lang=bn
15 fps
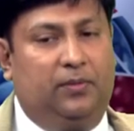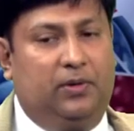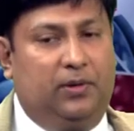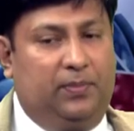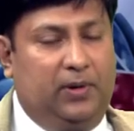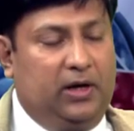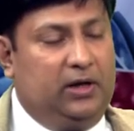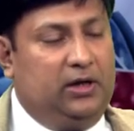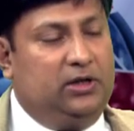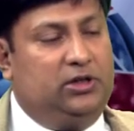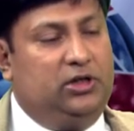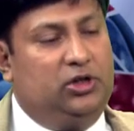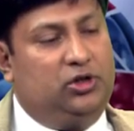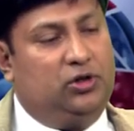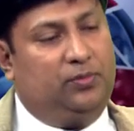আমরা
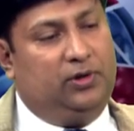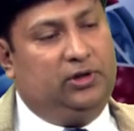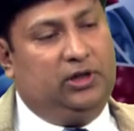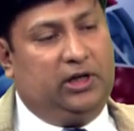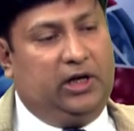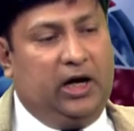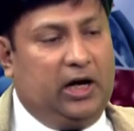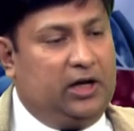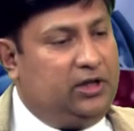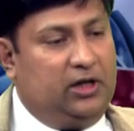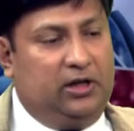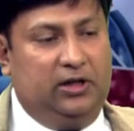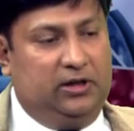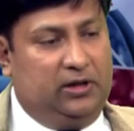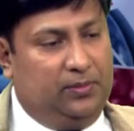প্রেগনেন্সির সময় যে
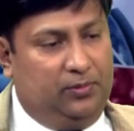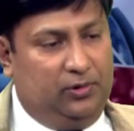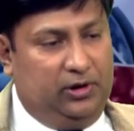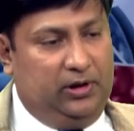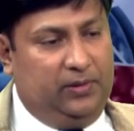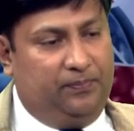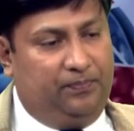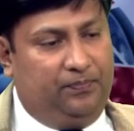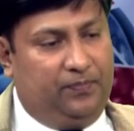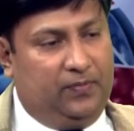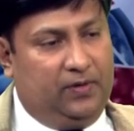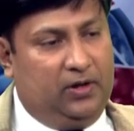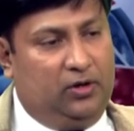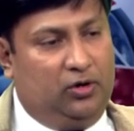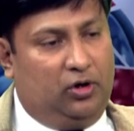কেয়ারটা নিতে বলি
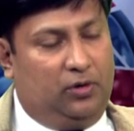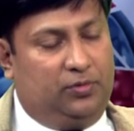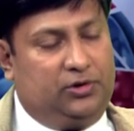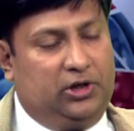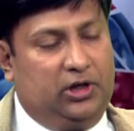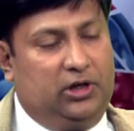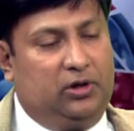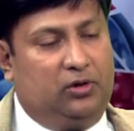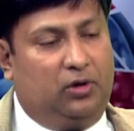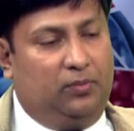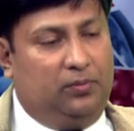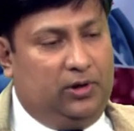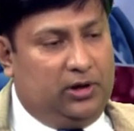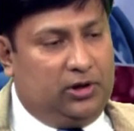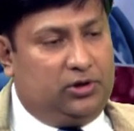অবস্টেটিক
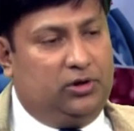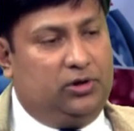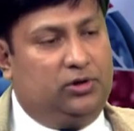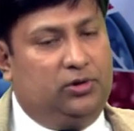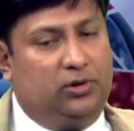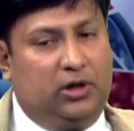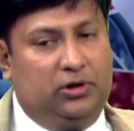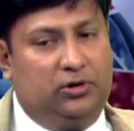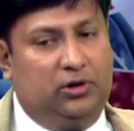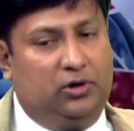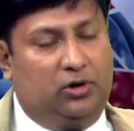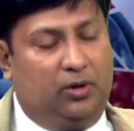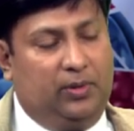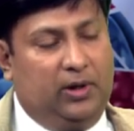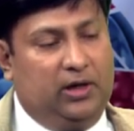কমপ্লিকেশনসগুলো যদি
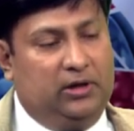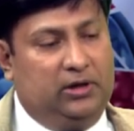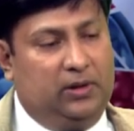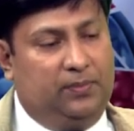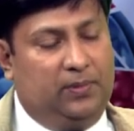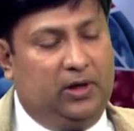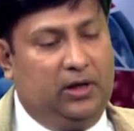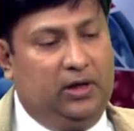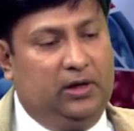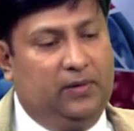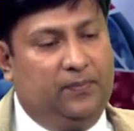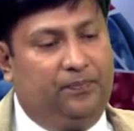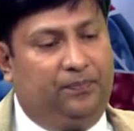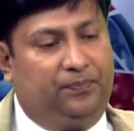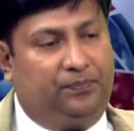কমায় আনতে পারি
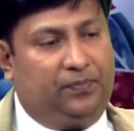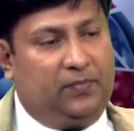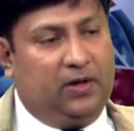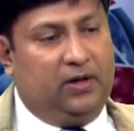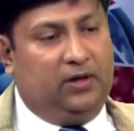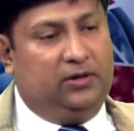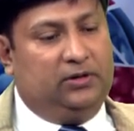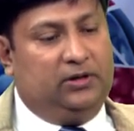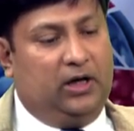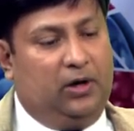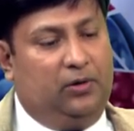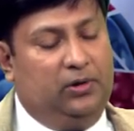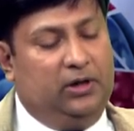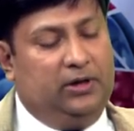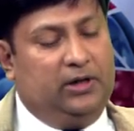
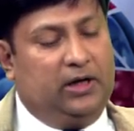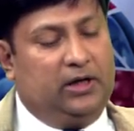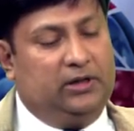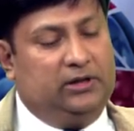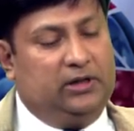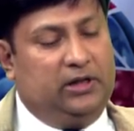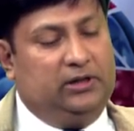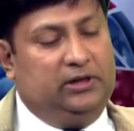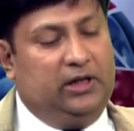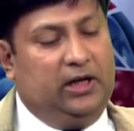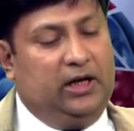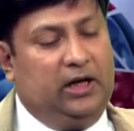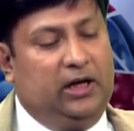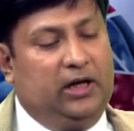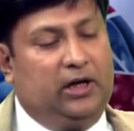তাহলে দেখা যায় যে
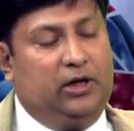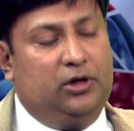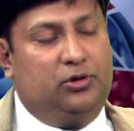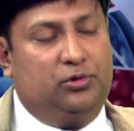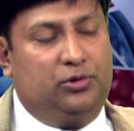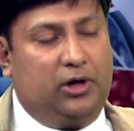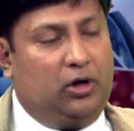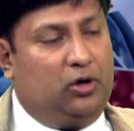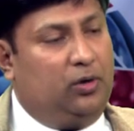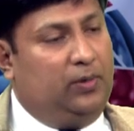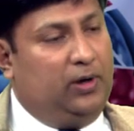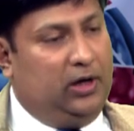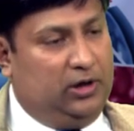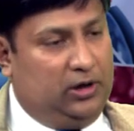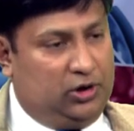কিছুটা
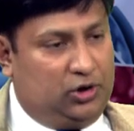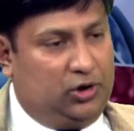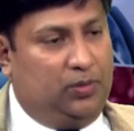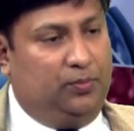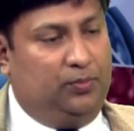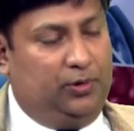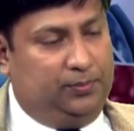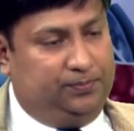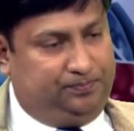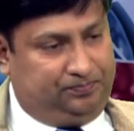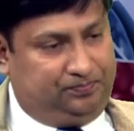কমায় আনা সম্ভব